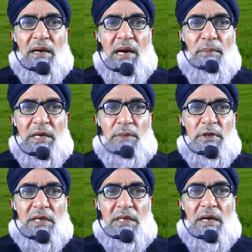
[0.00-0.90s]
कम
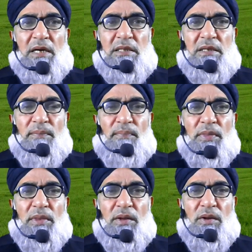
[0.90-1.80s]
कीमत के साथ
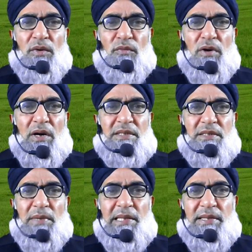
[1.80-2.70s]
वो कहाँ
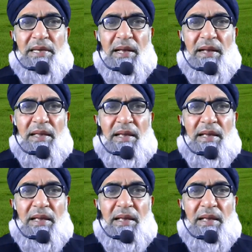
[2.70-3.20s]
से मिलते हैं